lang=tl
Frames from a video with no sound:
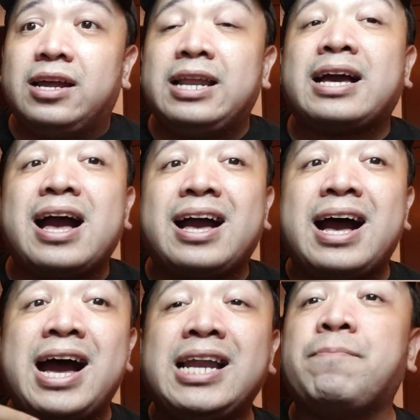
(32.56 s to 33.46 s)

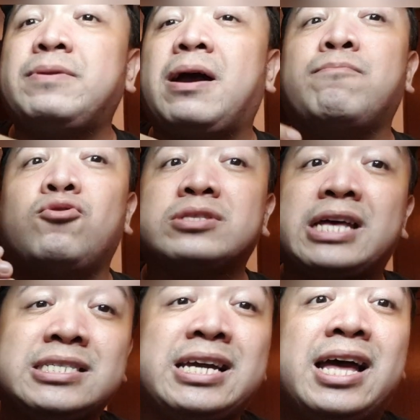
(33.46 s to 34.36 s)
Nakakahanap ng
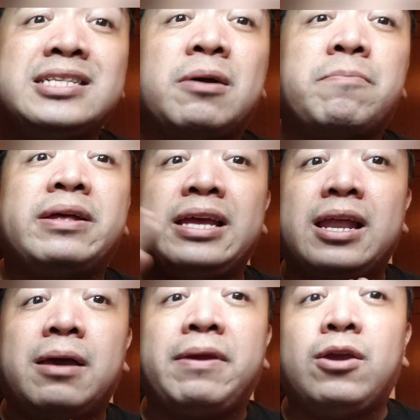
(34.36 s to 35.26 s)
butas dyan sa
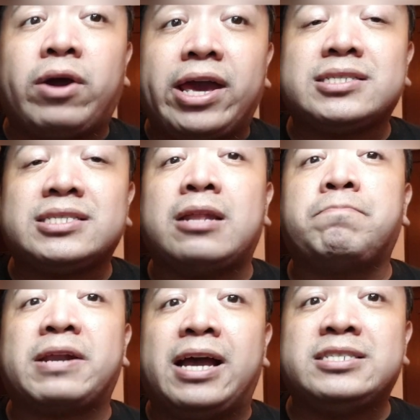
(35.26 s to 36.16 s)
Manila Bay White
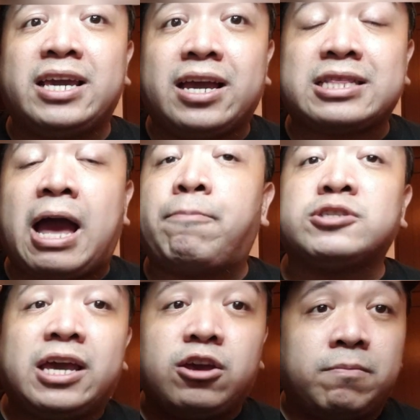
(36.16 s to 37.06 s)
Sand Project.
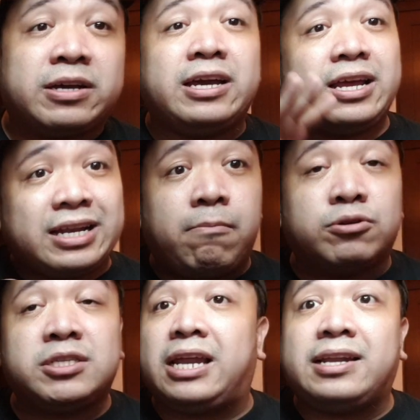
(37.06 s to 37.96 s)
Tapos ngayon,
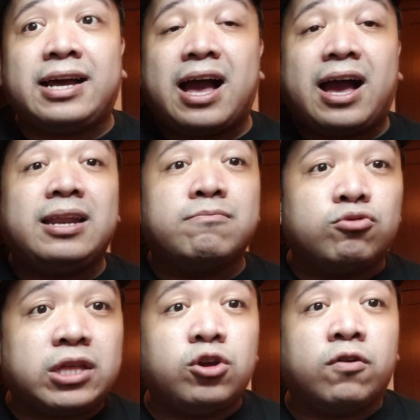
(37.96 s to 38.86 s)
magreklamo sila na
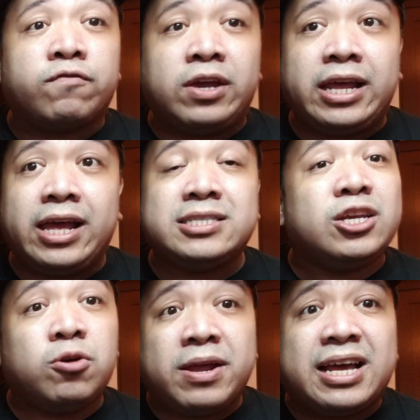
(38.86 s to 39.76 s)
nakakalimutan yung PhilHealth.
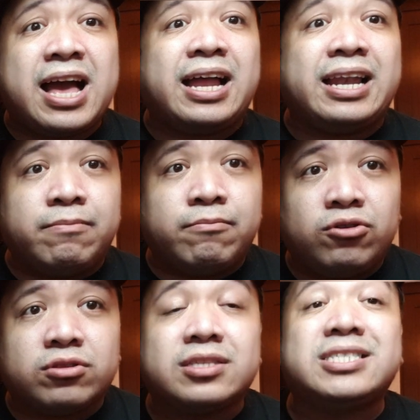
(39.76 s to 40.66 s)
Sino ba
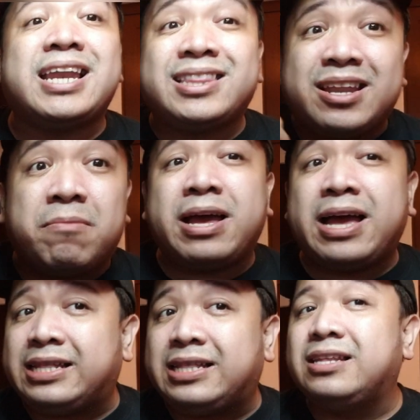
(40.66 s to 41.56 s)
nakakalimot? Sila din
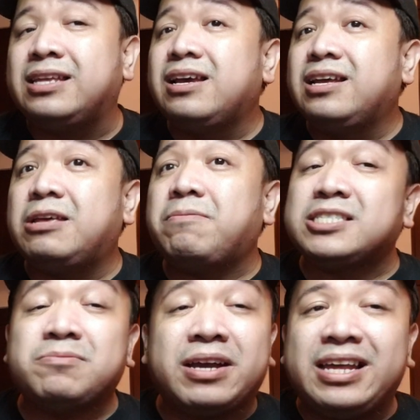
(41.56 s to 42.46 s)
naman. Di ba?
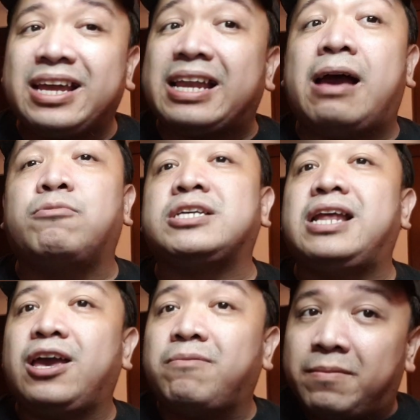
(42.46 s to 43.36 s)
Tapos magreklamo
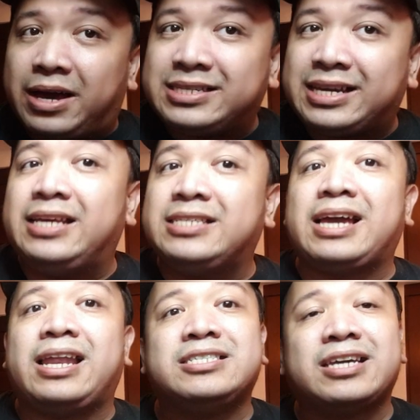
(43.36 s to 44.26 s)
sila ngayon. May mga
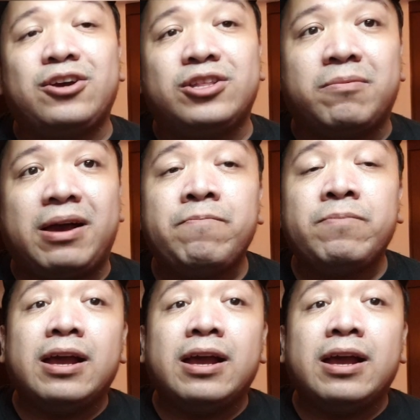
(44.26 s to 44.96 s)
challenge-challenge ngayon, di ba?